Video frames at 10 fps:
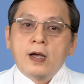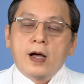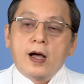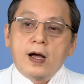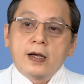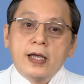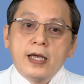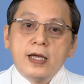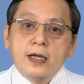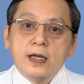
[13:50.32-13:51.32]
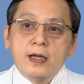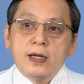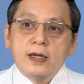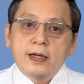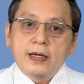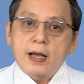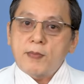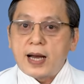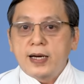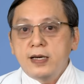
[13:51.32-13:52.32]
ờ, khi các
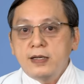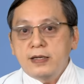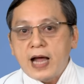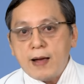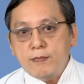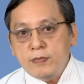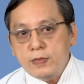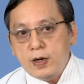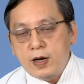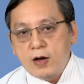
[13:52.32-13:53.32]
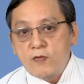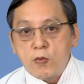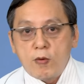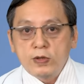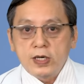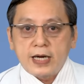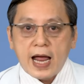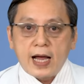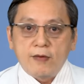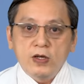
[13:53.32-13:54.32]
bạn đến khám ờ, ở vùng hậu môn trực
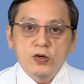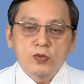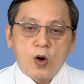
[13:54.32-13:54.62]
tràng với chúng